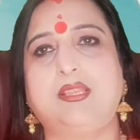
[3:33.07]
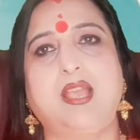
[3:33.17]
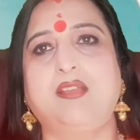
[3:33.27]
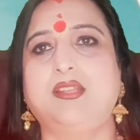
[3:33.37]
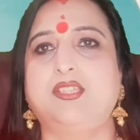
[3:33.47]

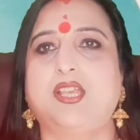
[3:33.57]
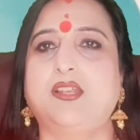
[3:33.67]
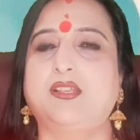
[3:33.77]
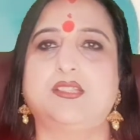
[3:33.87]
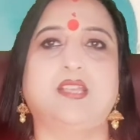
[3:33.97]
ध्यान अच्छा
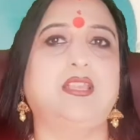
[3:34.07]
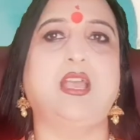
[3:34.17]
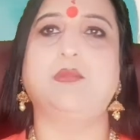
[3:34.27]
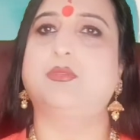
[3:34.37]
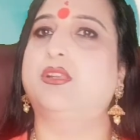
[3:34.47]
लग जाता है
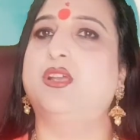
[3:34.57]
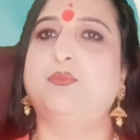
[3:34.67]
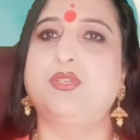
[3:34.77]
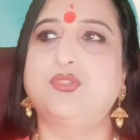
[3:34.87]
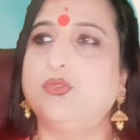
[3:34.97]
आपके घर
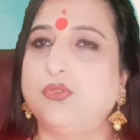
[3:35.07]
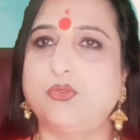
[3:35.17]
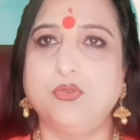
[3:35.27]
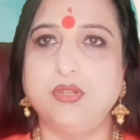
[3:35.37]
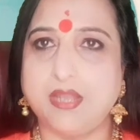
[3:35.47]
पे
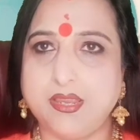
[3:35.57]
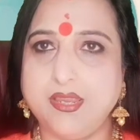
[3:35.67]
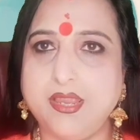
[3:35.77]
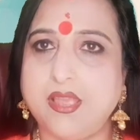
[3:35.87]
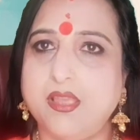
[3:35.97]
कुल नहीं
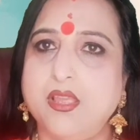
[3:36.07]
है